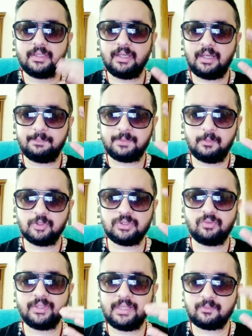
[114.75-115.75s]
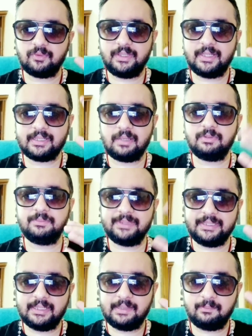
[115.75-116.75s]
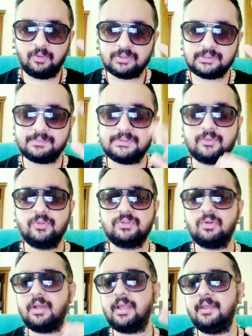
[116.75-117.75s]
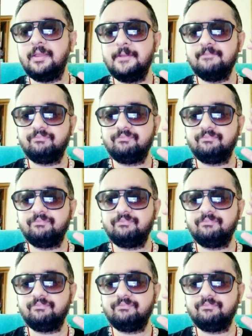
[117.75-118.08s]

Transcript: कि हाँ प्रमोशन हो गया आपको नया कैबिन मिल गया है बॉस आपसे खुश हो रहा है